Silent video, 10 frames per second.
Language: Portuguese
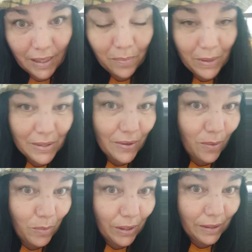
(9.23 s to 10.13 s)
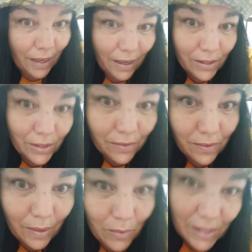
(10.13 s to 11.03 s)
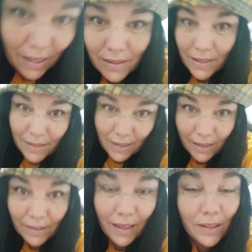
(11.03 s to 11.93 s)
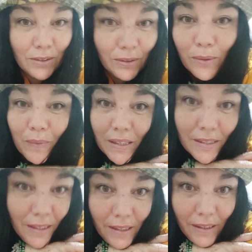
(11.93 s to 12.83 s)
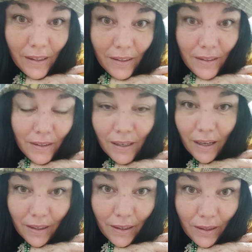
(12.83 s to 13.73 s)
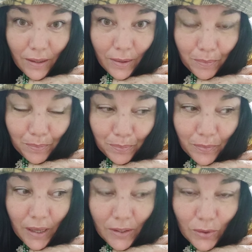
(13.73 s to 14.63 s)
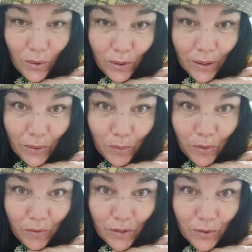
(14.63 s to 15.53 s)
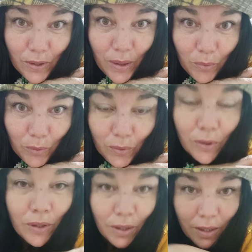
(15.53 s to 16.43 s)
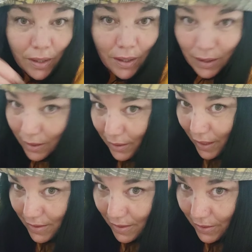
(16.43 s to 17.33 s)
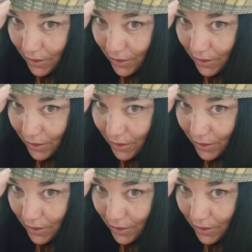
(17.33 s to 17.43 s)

Ei pessoal, boa tarde. Vamos lá de sinceridade. Eu não tô parecendo aquela, aquela da escolinha do professor Raimundo das